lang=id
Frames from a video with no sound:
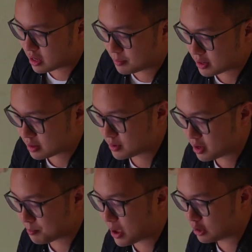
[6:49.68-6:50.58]
yang apa
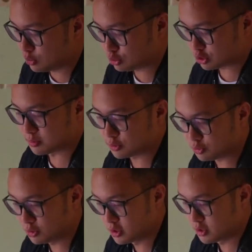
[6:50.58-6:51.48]
namanya palu terus habis itu
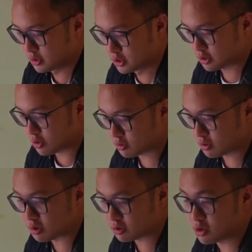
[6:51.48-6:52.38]
didok
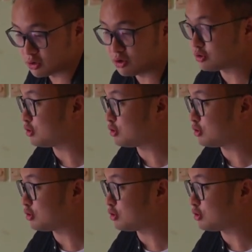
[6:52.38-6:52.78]
tok tok tok